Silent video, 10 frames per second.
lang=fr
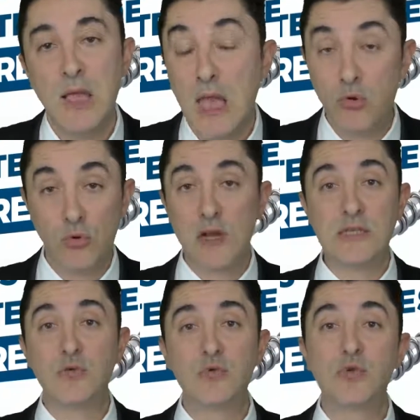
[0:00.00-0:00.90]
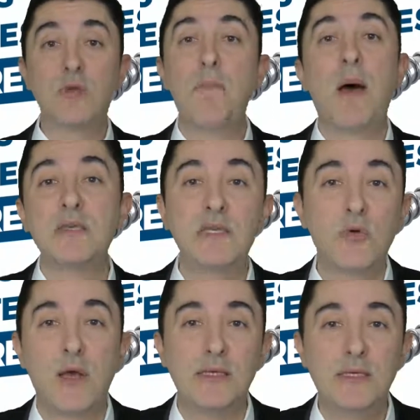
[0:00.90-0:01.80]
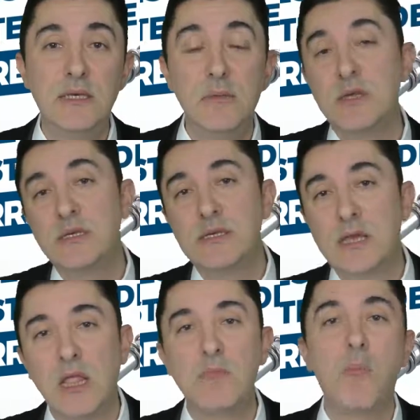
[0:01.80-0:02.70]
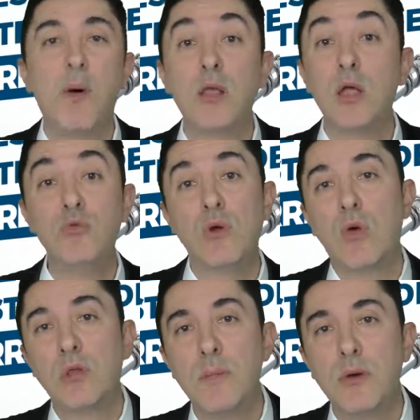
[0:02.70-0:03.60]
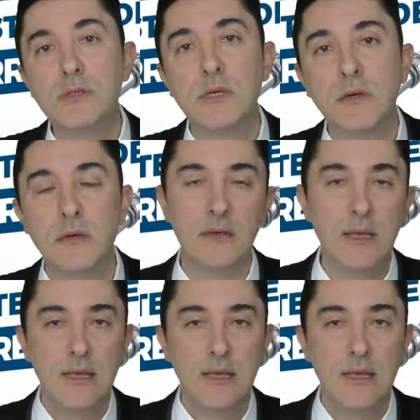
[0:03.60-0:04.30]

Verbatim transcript: Et donc la solution de la parasitocratie, bah, c'est certainement pas de réduire leurs dépenses, hein.